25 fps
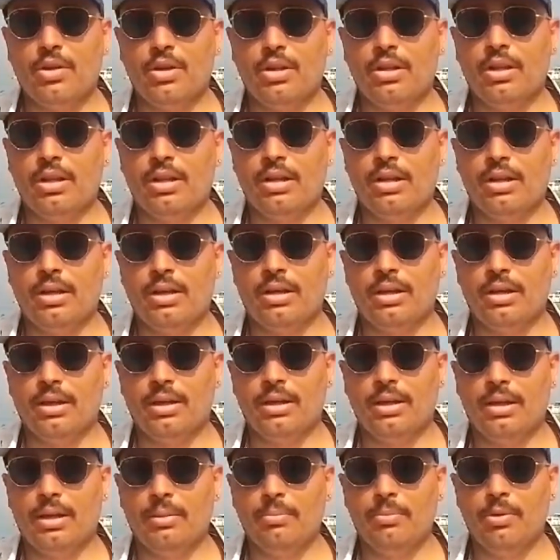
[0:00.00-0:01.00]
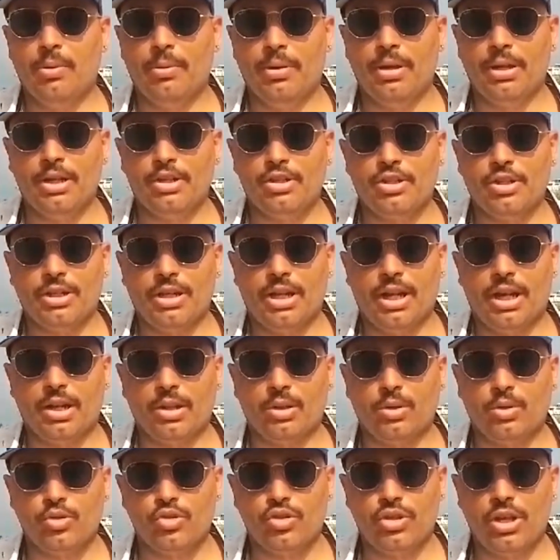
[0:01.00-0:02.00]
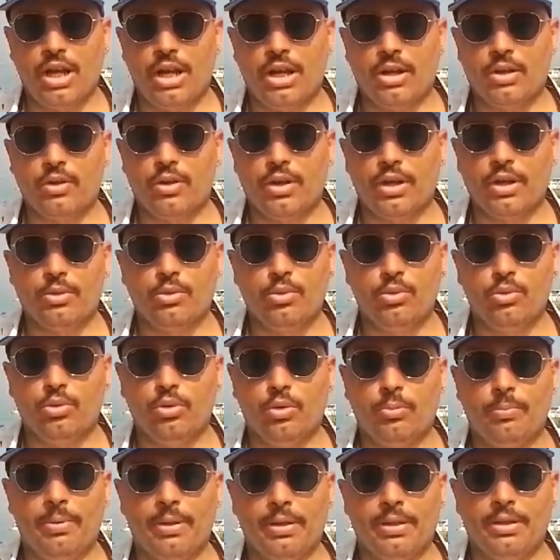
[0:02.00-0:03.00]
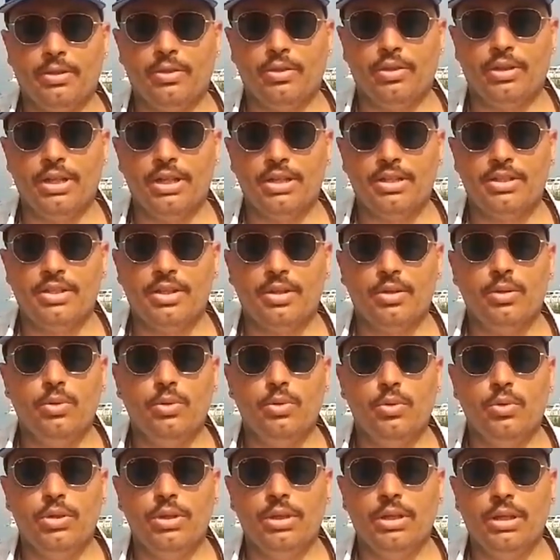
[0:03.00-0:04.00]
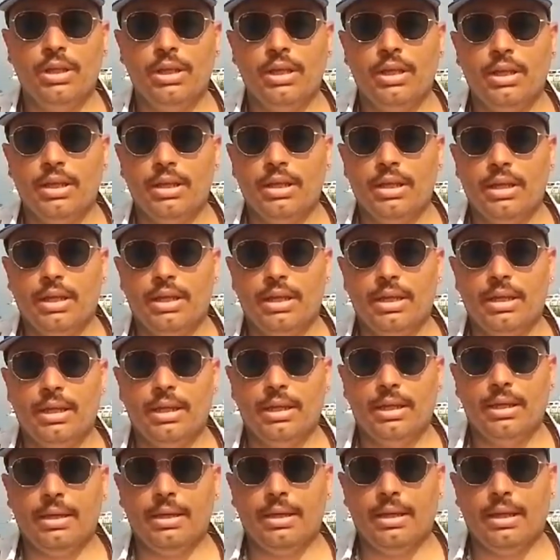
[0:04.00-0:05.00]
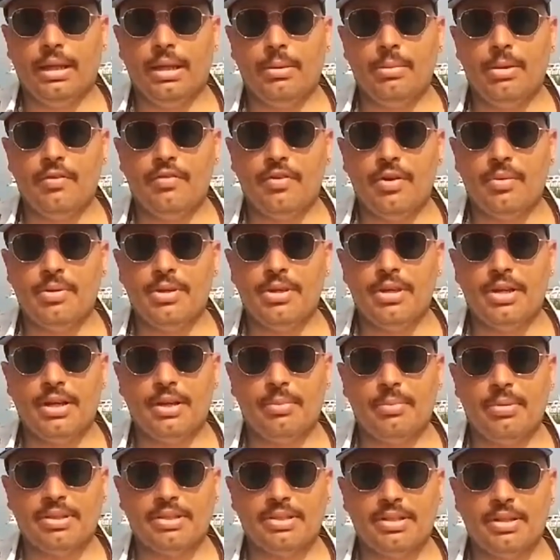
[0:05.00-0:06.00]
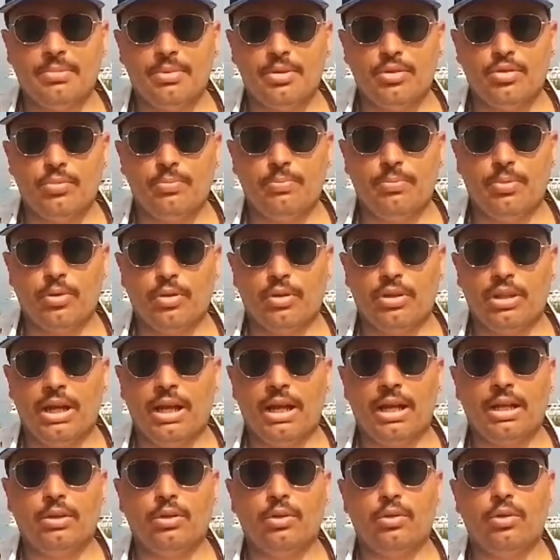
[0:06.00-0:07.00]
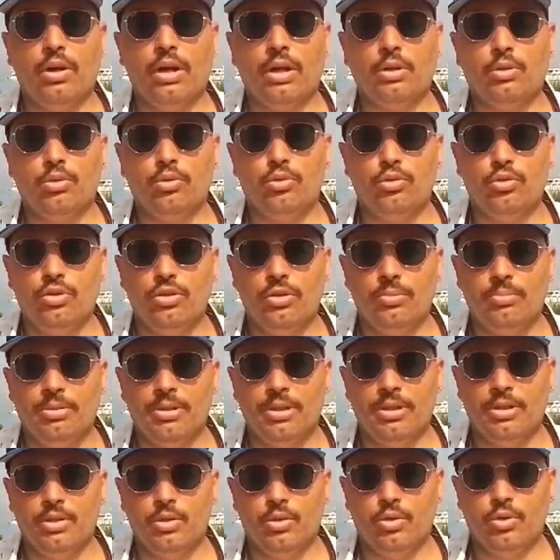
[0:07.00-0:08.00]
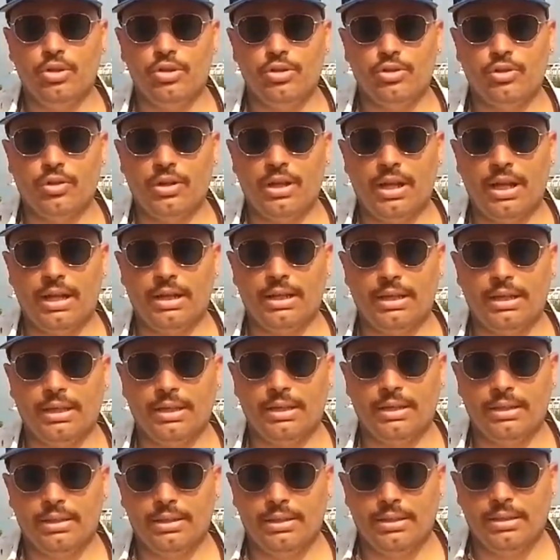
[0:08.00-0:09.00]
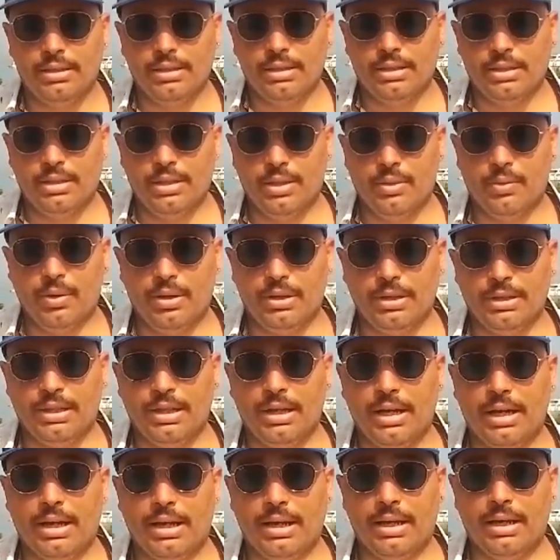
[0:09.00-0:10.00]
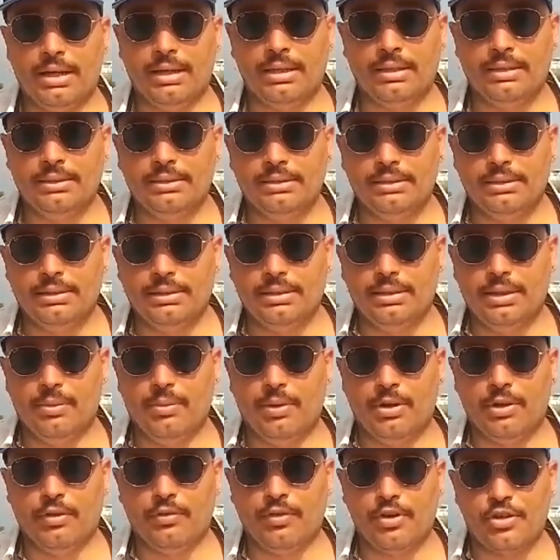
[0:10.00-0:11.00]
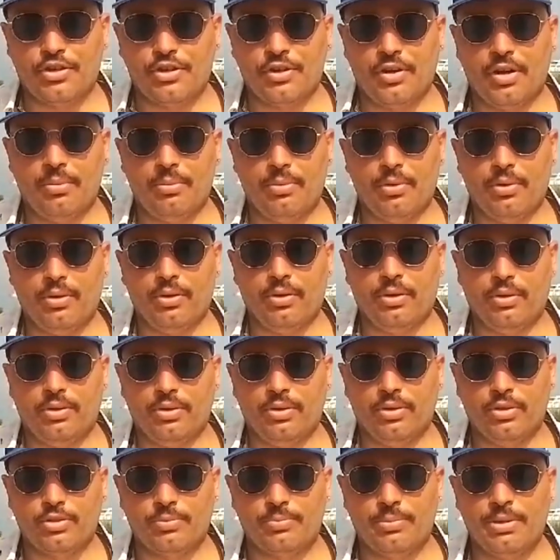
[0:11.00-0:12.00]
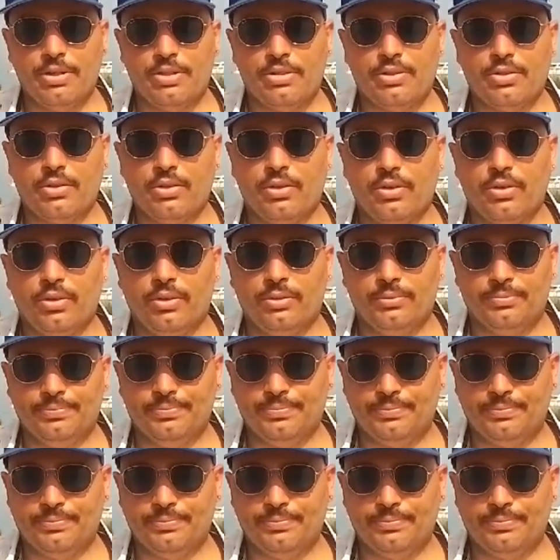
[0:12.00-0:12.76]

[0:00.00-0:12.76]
al, al mio manager Carlo Giano che tutto è partito grazie a lui e alla mia famiglia che mi ha sempre supportato, a tutti gli imprenditori solani in qualità di quando facevamo spesso,